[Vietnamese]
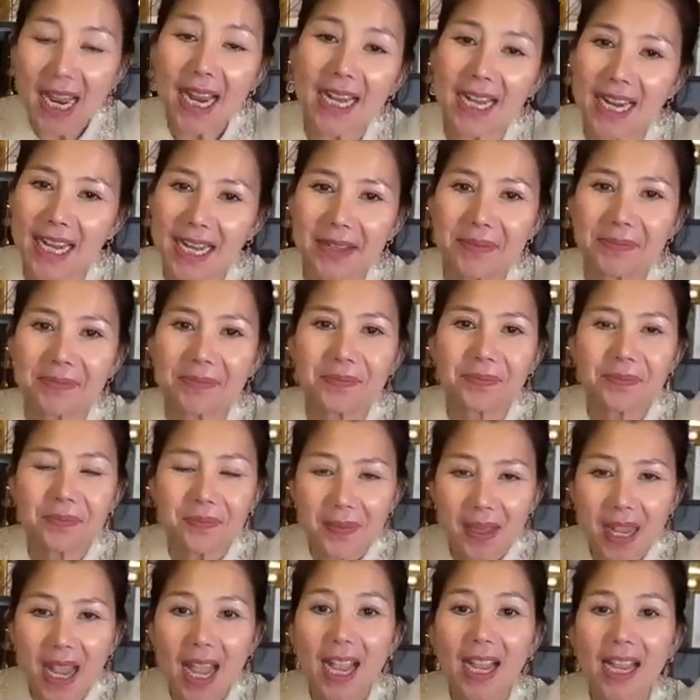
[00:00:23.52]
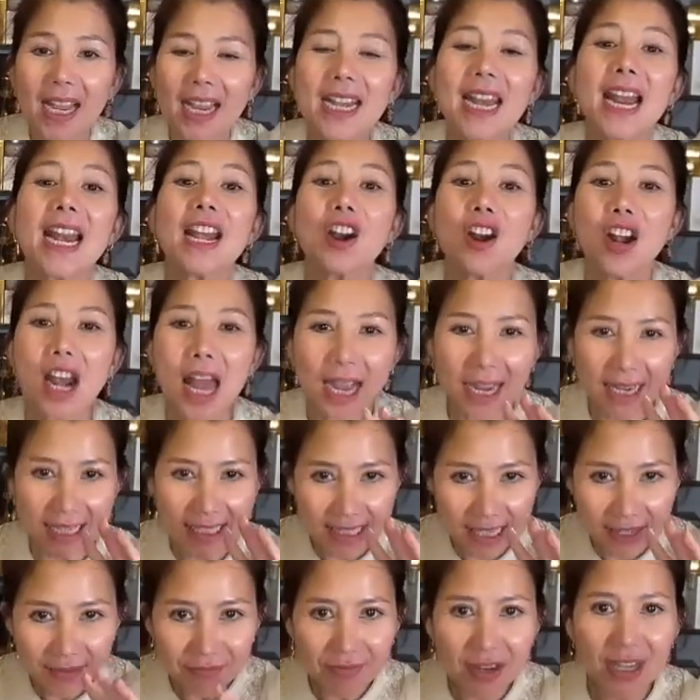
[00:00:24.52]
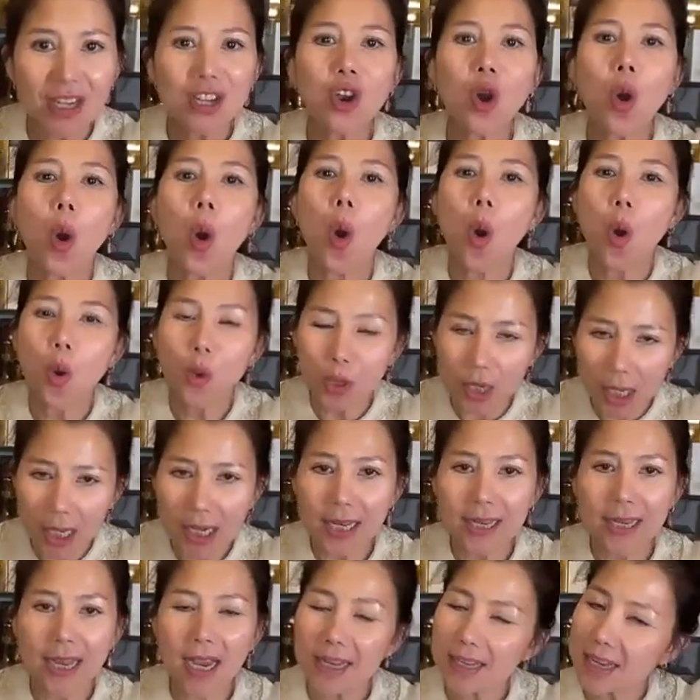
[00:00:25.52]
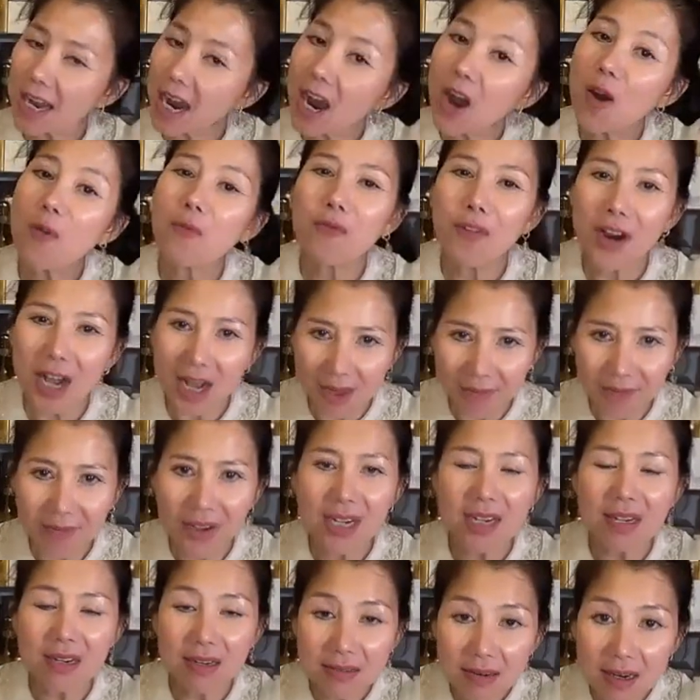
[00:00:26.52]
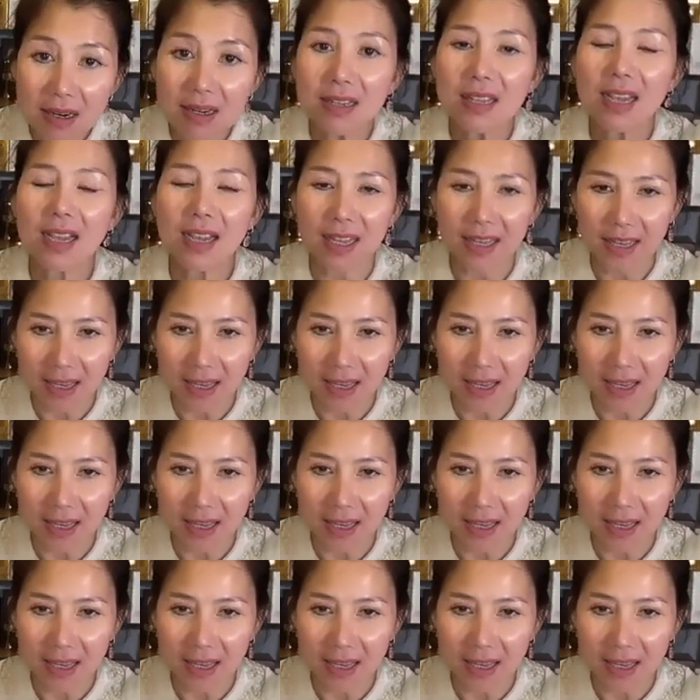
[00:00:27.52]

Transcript: Cái này này cái này nó là cái set phấn khô nha cả nhà nhá không phải là phấn nước